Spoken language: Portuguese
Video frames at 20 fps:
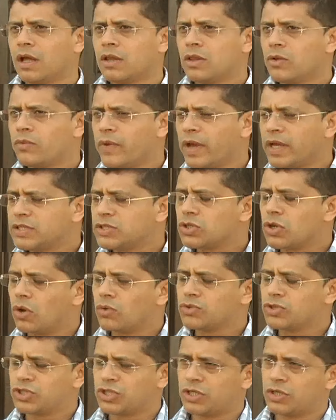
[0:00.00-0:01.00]
Não é
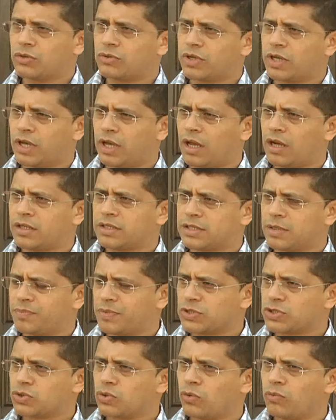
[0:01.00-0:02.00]
só o dinheiro que realiza a
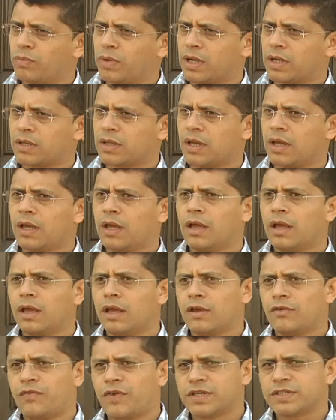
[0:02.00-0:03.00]
pessoa humana,
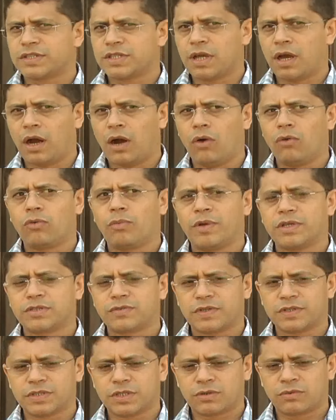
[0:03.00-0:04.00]
é fazer algo,
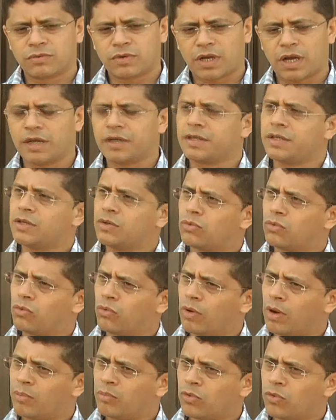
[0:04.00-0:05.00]
mas fazer com carinho,
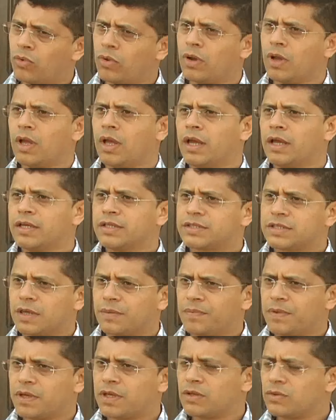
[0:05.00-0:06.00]
com amor e
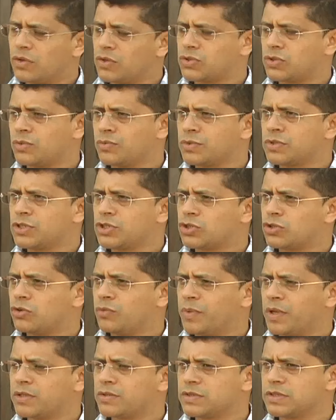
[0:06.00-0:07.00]
saber que nós somos
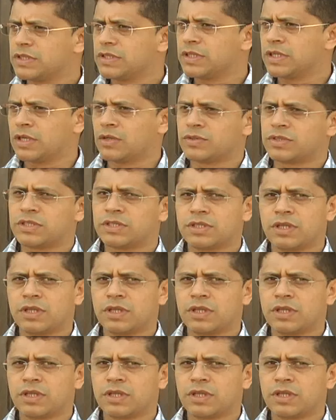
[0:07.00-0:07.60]
instrumentos de Deus.